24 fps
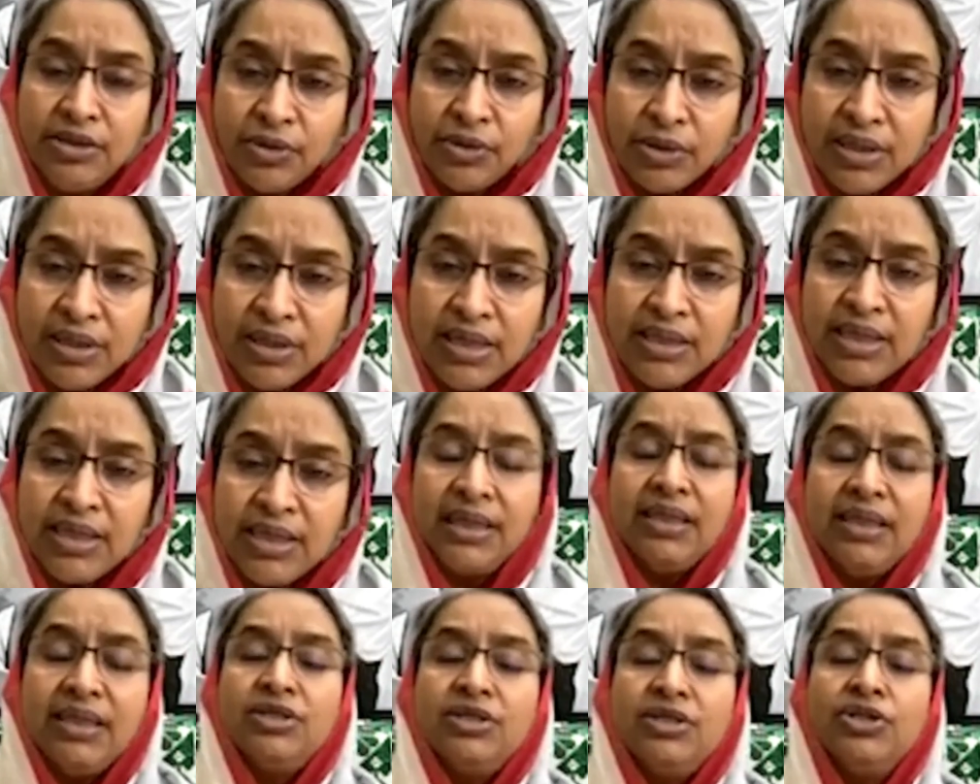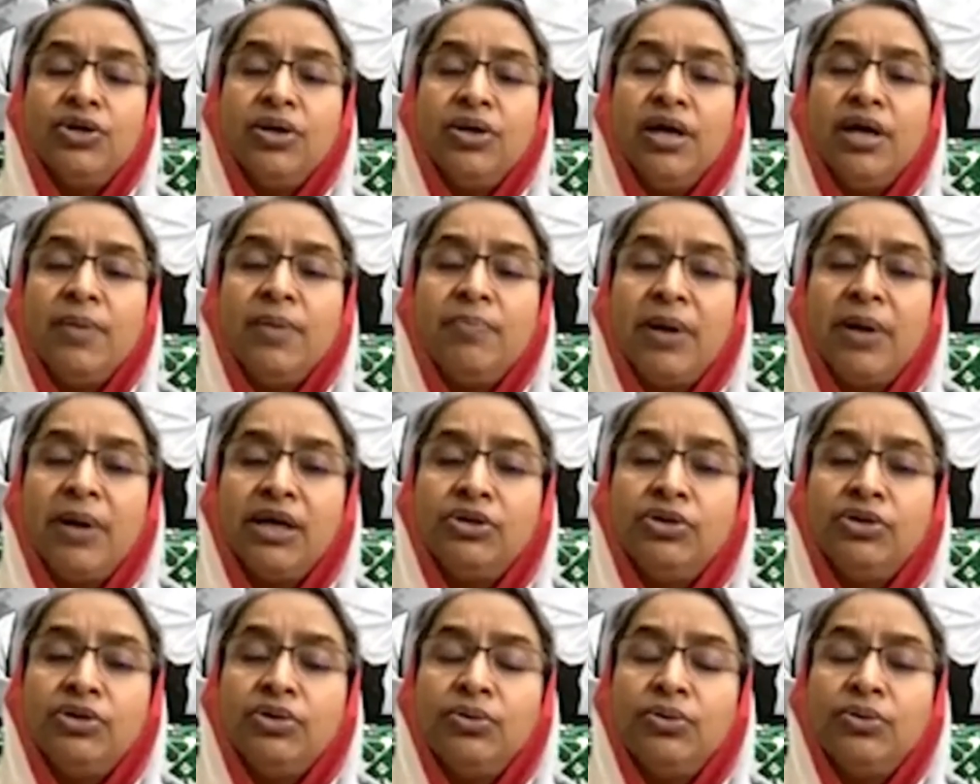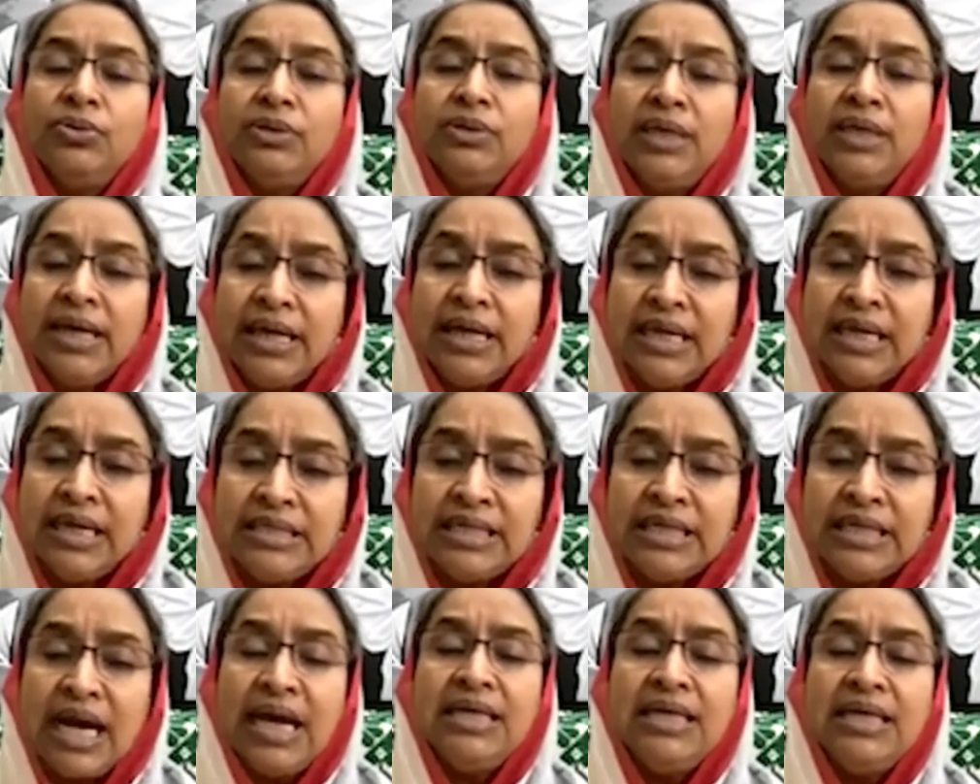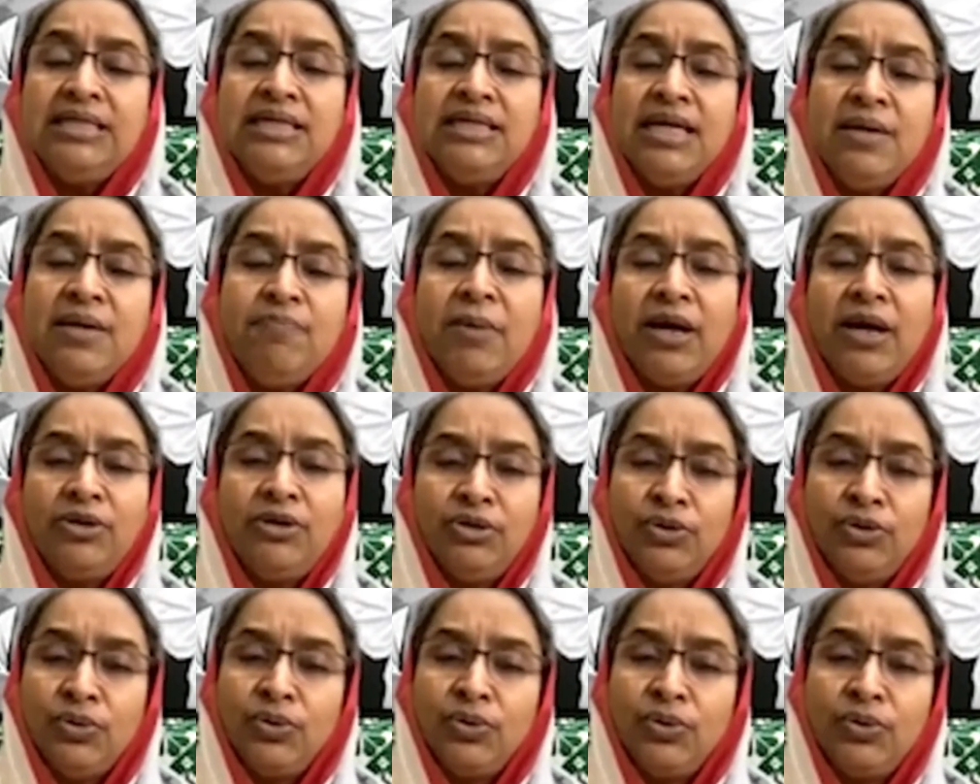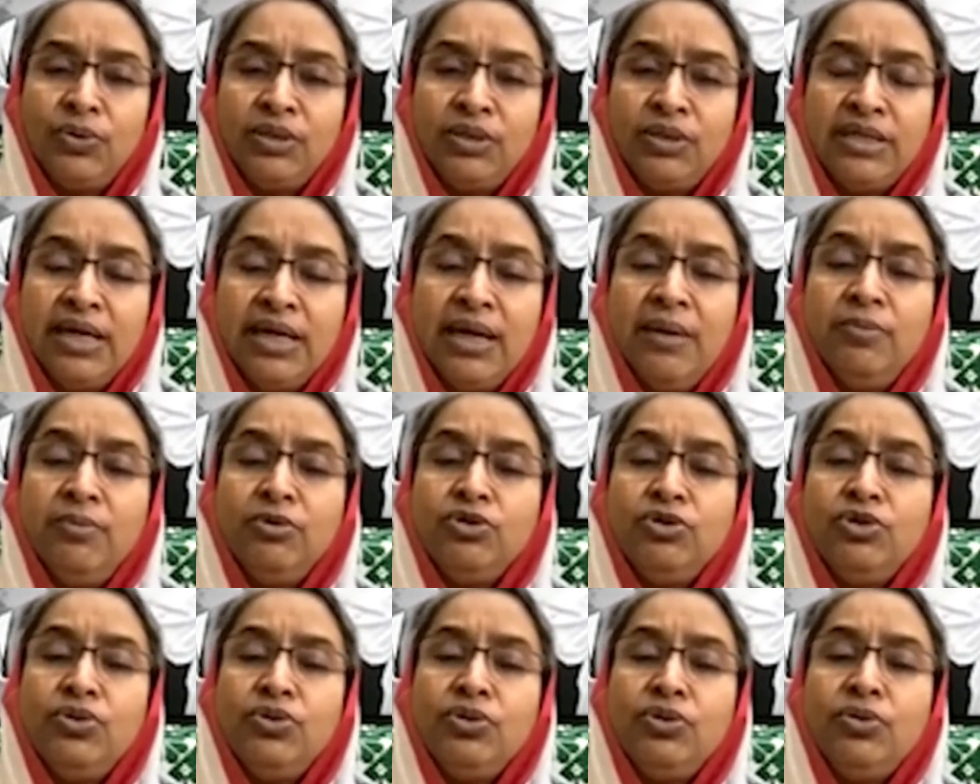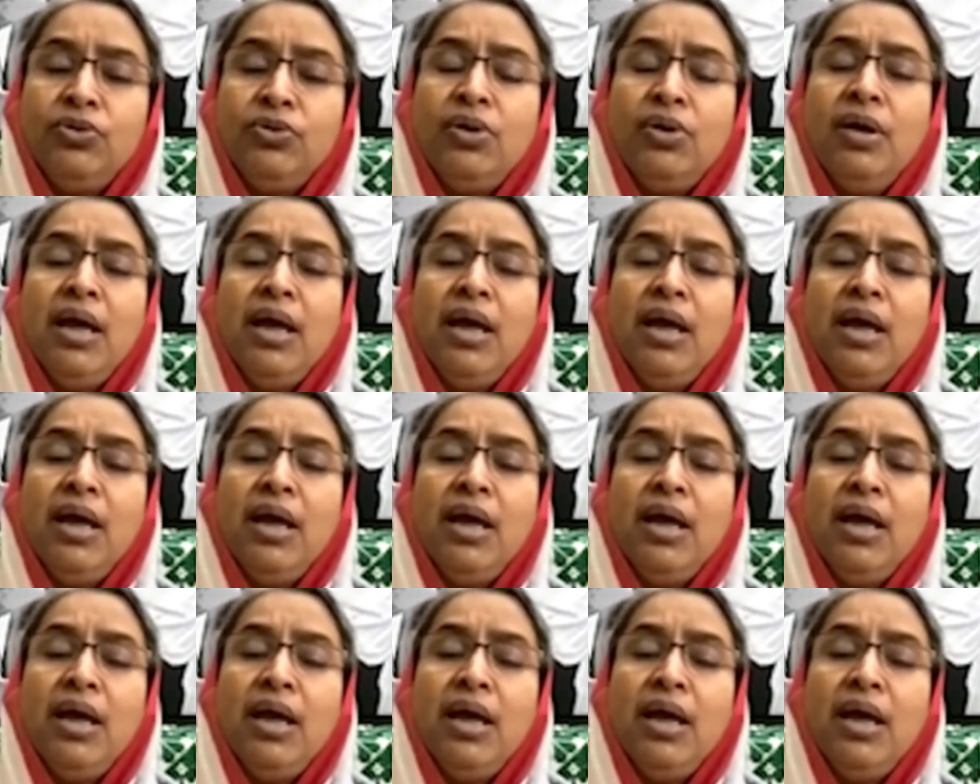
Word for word: যদি তাদের সঙ্গে পার্থক্য থেকে যায় সেই পার্থক্যটি এবং শুধু